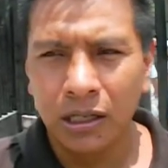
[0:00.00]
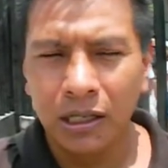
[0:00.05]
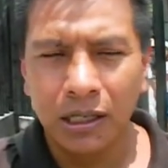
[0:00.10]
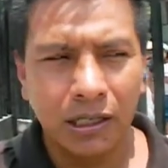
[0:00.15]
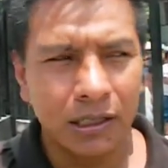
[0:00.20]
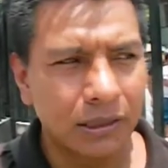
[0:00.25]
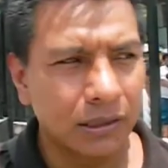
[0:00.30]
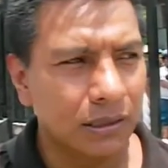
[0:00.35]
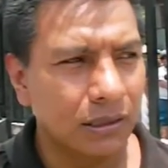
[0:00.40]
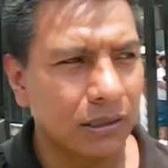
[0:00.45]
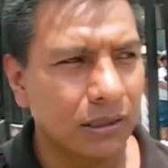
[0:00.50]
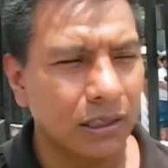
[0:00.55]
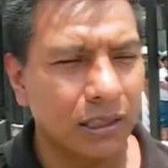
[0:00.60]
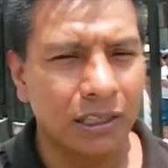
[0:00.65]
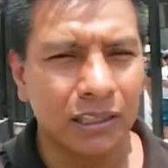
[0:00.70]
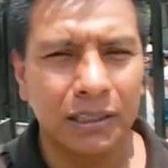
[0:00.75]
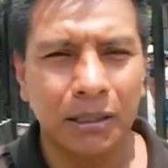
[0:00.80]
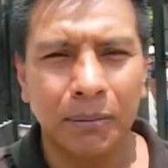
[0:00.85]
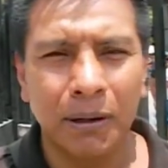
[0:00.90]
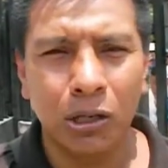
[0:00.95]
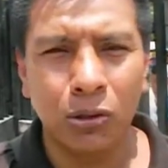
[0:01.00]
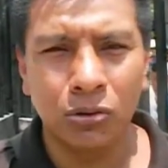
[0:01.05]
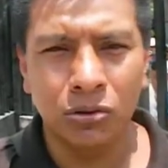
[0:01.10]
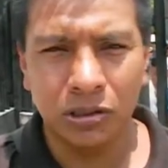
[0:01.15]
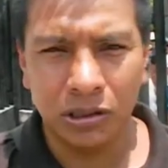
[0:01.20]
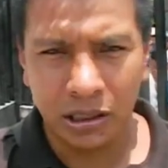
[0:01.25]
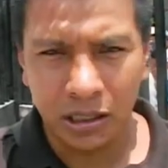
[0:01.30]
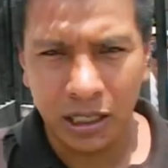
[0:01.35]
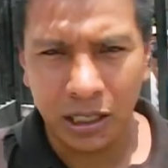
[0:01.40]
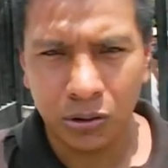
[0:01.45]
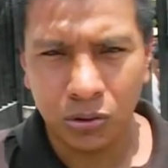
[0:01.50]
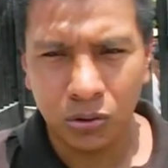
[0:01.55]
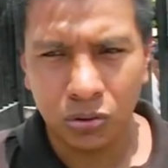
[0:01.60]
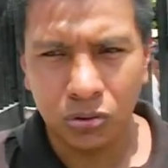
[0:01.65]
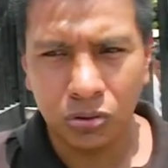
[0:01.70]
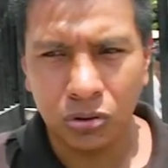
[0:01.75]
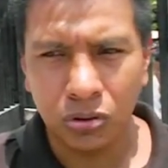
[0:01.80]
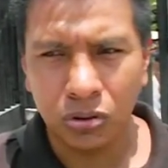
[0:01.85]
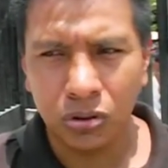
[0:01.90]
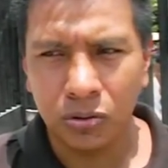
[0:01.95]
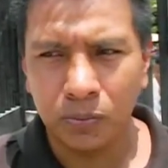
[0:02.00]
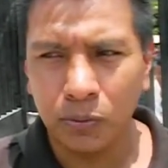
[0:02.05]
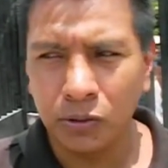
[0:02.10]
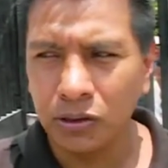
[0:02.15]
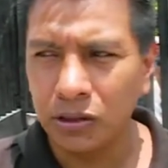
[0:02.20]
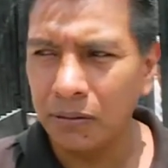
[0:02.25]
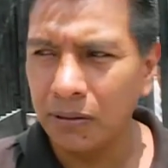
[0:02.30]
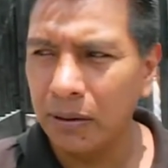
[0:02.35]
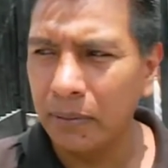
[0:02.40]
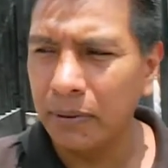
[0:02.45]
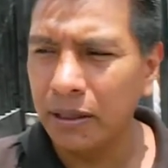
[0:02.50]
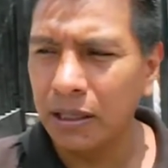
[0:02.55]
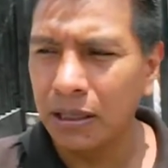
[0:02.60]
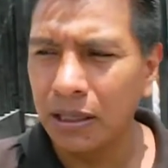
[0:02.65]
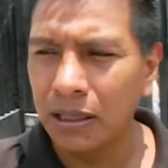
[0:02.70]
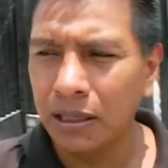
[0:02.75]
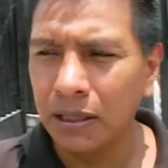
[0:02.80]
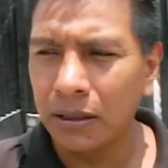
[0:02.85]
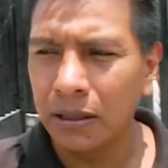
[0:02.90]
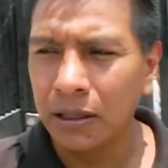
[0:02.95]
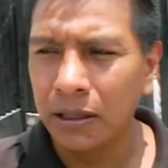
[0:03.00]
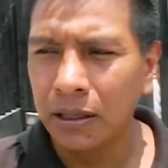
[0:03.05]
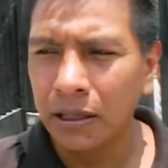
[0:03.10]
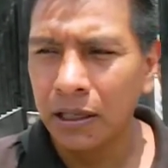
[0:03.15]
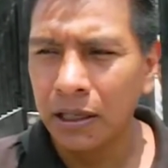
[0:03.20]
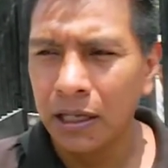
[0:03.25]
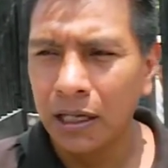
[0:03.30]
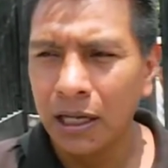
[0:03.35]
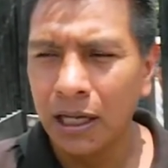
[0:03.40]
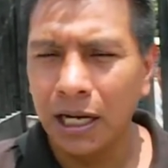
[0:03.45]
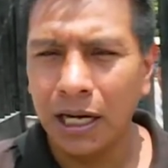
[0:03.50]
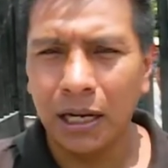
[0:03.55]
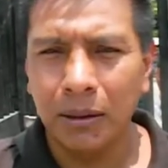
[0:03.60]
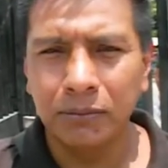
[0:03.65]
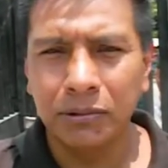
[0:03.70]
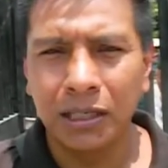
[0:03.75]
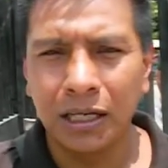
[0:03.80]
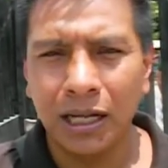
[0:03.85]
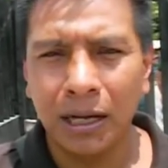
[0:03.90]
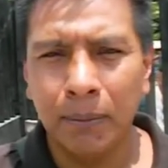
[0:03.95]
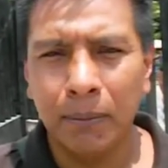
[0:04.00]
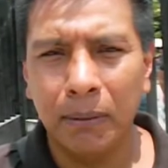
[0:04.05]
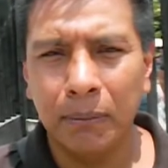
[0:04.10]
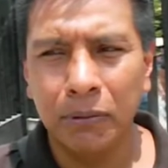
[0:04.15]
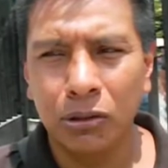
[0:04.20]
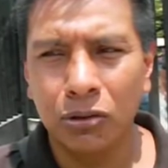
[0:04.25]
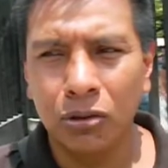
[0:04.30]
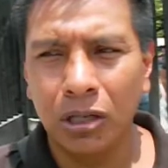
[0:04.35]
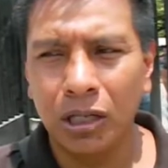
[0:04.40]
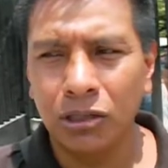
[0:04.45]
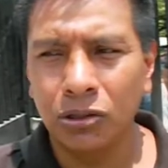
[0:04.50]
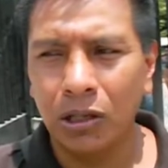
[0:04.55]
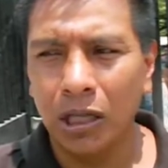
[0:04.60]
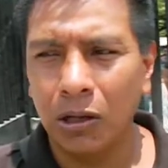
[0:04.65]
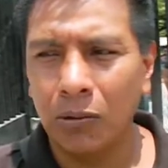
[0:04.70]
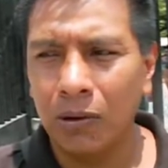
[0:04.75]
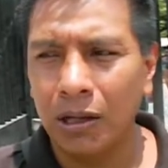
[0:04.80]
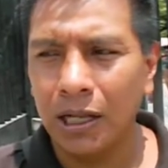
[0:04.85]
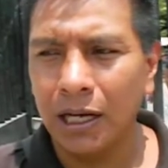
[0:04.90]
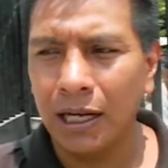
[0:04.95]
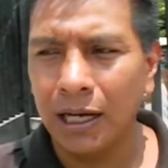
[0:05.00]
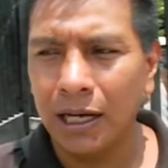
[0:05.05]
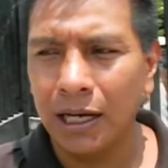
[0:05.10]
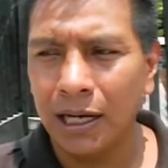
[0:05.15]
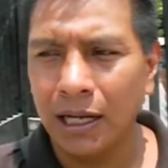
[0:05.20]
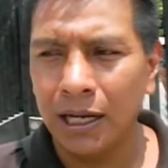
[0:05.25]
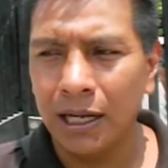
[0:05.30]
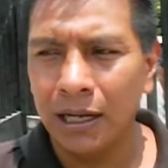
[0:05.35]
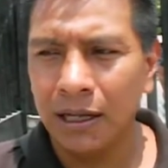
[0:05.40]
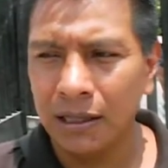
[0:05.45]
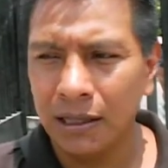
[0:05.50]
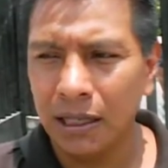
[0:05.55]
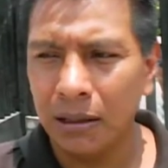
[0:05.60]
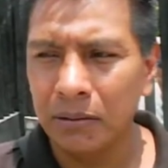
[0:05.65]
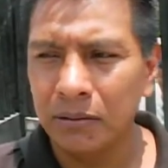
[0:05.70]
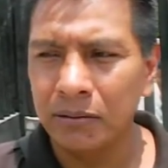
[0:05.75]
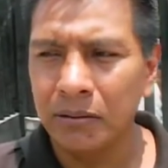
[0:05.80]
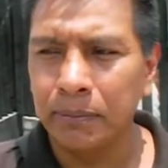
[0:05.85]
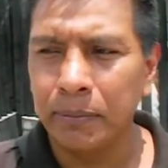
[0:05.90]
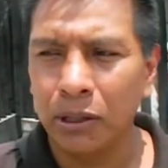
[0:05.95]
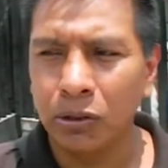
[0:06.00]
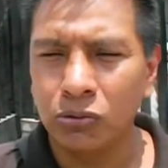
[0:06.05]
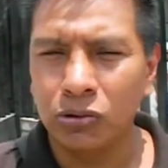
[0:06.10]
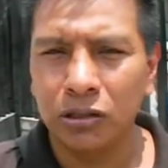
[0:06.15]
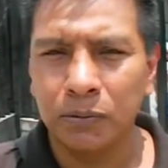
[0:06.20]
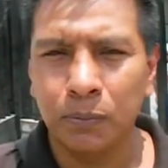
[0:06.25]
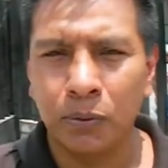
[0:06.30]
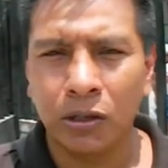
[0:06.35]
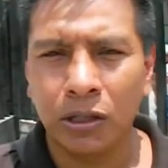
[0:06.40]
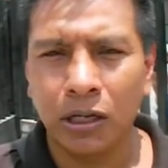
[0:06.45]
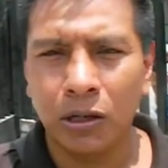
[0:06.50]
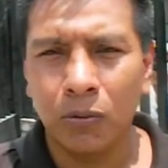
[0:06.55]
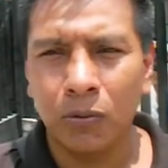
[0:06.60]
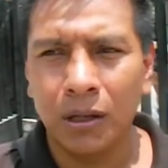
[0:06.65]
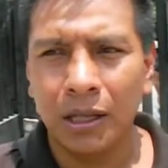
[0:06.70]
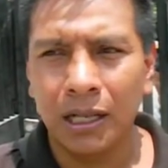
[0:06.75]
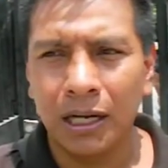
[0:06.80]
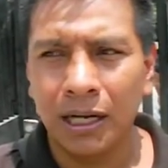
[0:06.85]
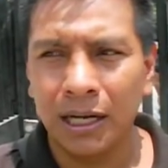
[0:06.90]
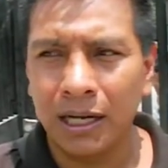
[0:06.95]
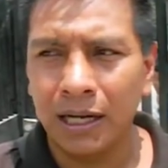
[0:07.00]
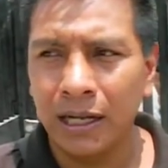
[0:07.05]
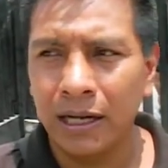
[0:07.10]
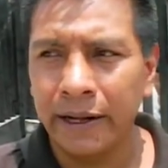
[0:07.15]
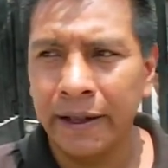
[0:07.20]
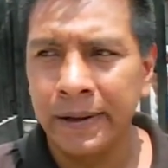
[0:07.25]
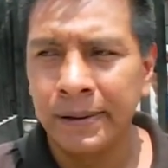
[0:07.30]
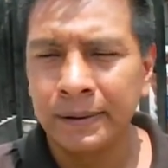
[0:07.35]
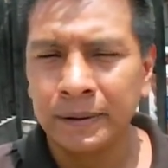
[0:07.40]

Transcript: Este, él se va a concentrar con nosotros, posiblemente hagamos el campamento en la ciudad de Guadalajara. Tal vez me preguntes por qué Guadalajara.